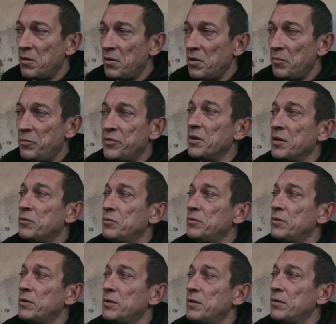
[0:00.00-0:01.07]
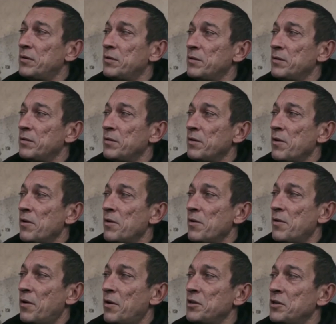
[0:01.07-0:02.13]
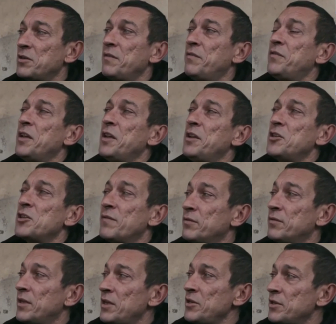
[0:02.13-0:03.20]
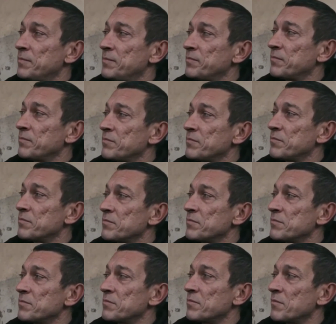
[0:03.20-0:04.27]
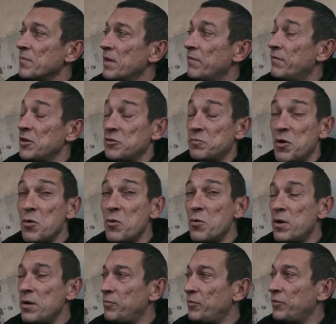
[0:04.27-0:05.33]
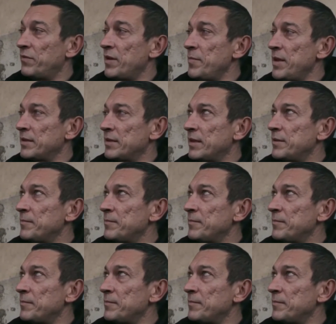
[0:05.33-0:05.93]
Et puis un coup, euh, j'avais fini un échafaudage vachement haut, hein, plus de 20 mètres.